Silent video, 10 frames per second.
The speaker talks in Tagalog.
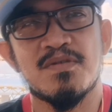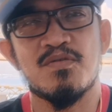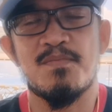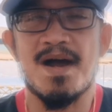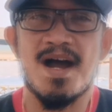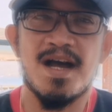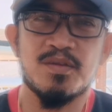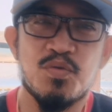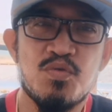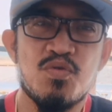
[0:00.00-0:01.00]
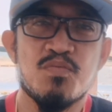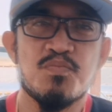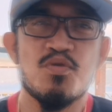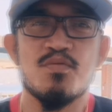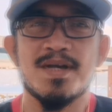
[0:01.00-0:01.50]
kung makakatulong
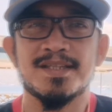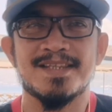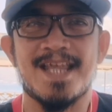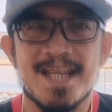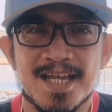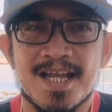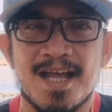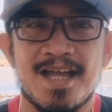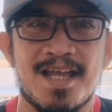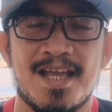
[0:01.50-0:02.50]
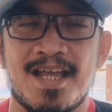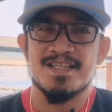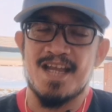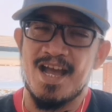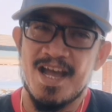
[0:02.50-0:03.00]
po ba talaga
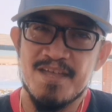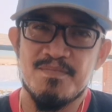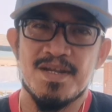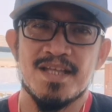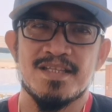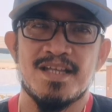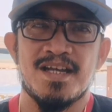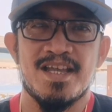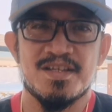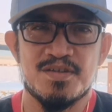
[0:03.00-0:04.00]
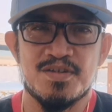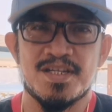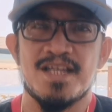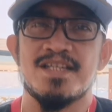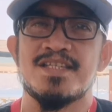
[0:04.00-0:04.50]
sa high blood ang
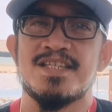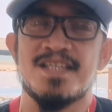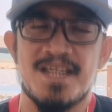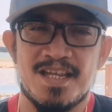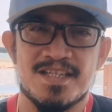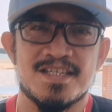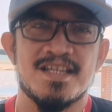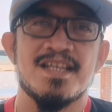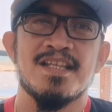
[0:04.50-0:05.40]
exercise, yes,